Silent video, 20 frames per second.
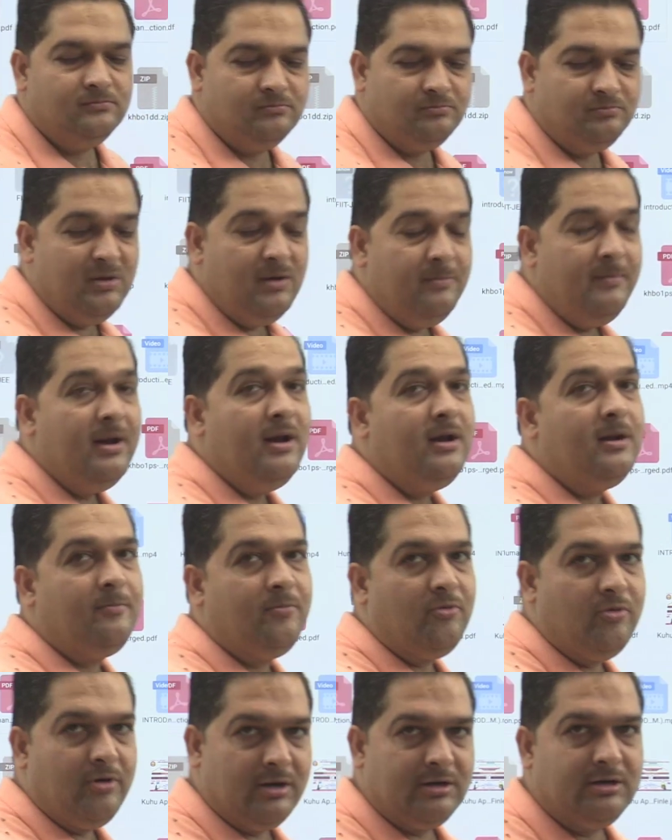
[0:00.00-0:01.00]
फीमेल
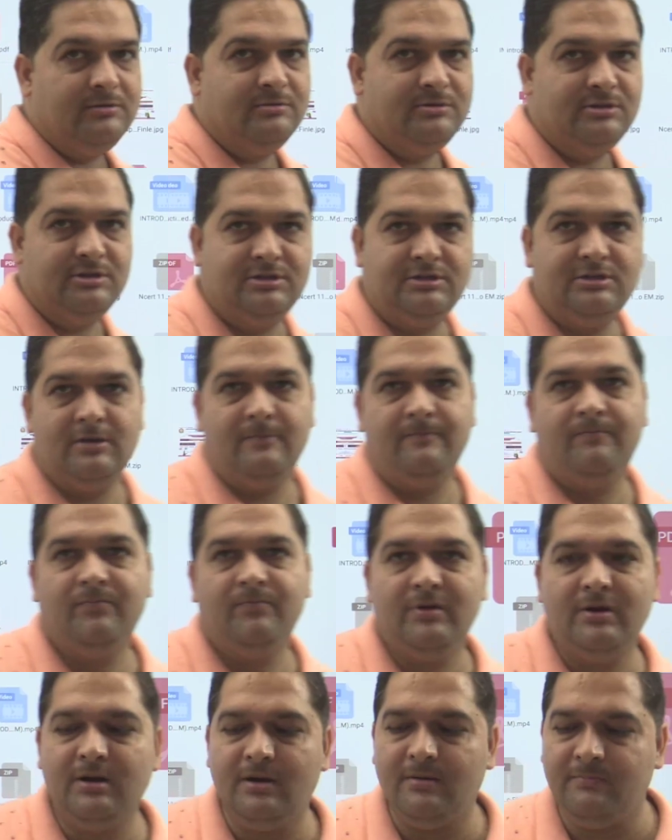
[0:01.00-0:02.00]
रिप्रोडक्टिव
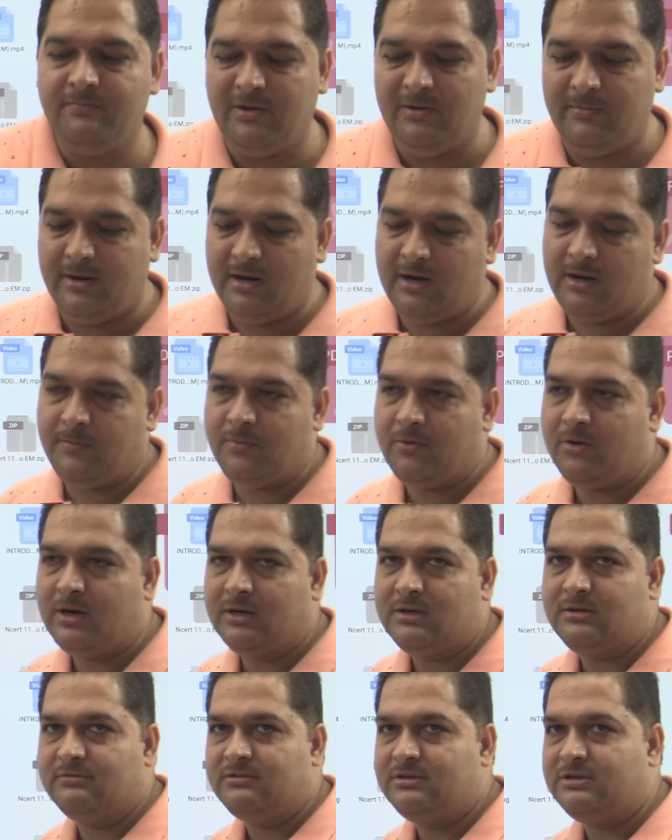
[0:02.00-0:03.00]
सिस्टम फीमेल
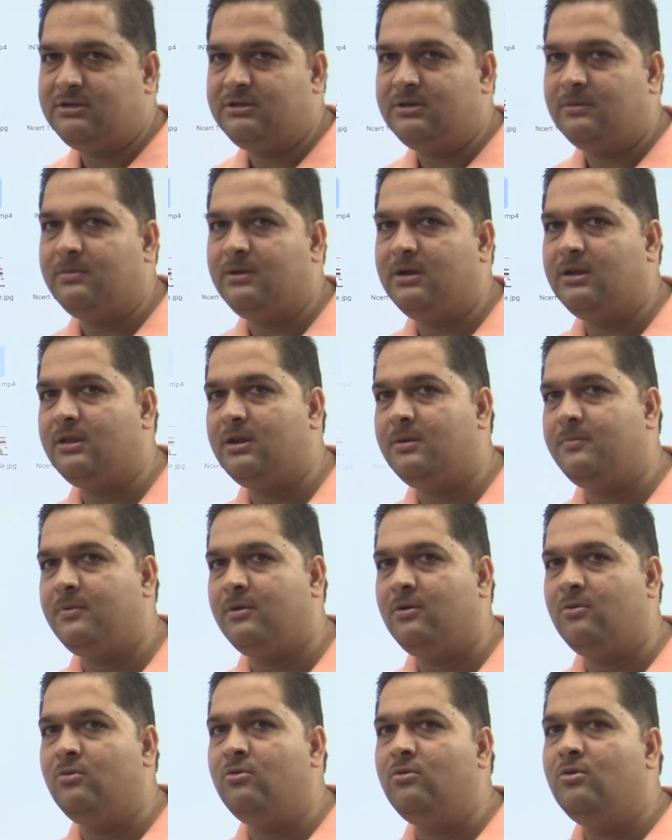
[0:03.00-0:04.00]
रिप्रोडक्टिव सिस्टम के अंदर
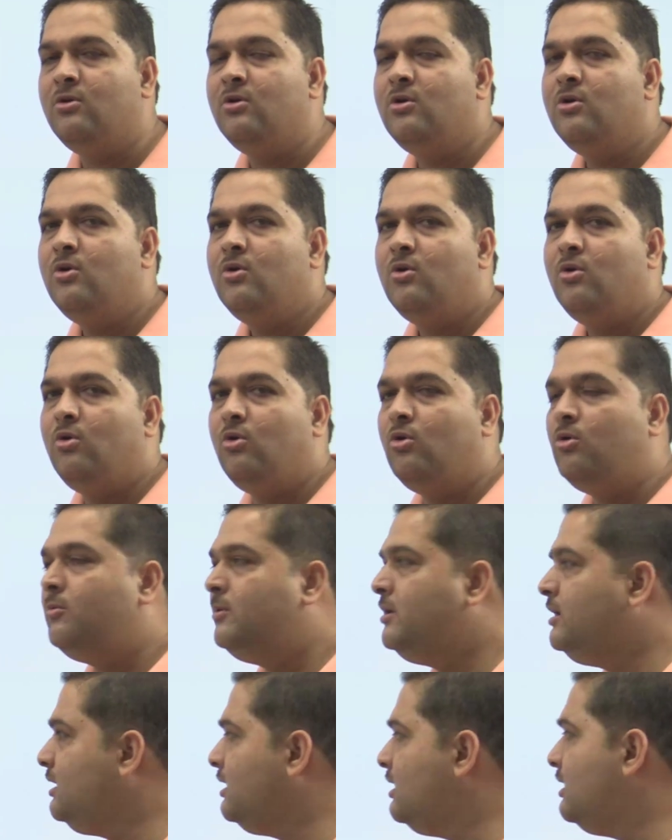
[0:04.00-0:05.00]
अपन लोग
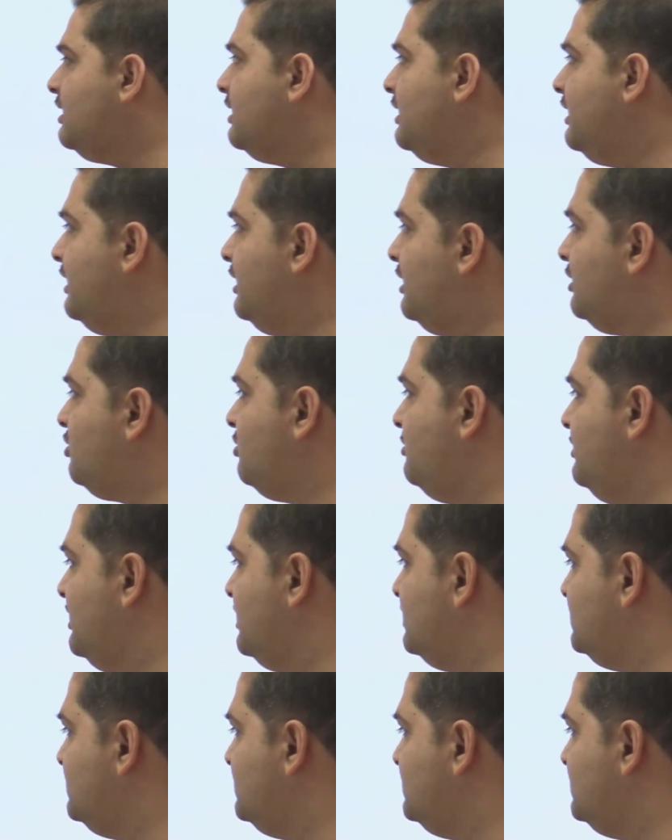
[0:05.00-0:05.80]
ओवरी का एनाटॉमिकल